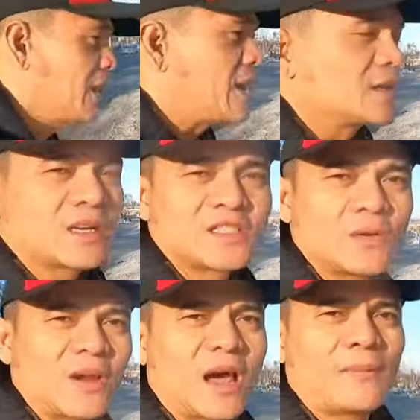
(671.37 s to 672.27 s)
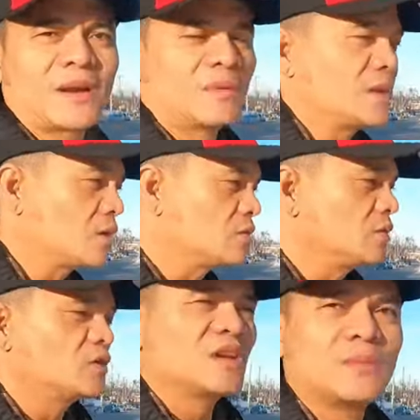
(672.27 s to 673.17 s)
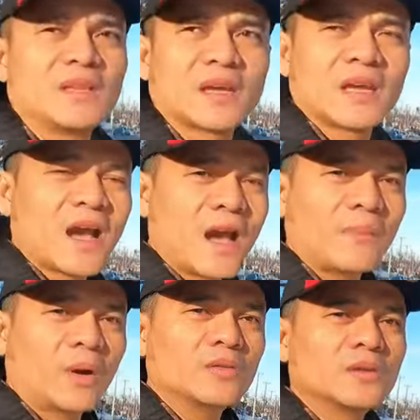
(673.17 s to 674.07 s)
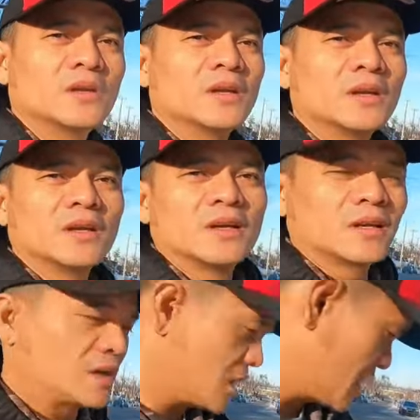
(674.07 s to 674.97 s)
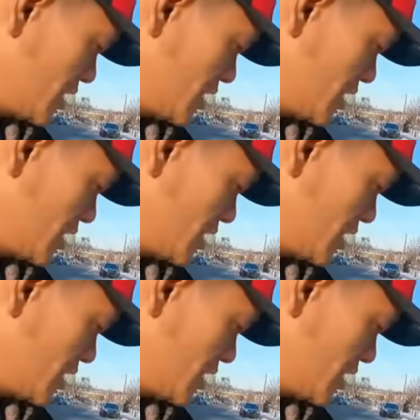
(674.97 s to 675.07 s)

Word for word: na lang kasi wala pa naman akong load na binigay kahapon. Kaya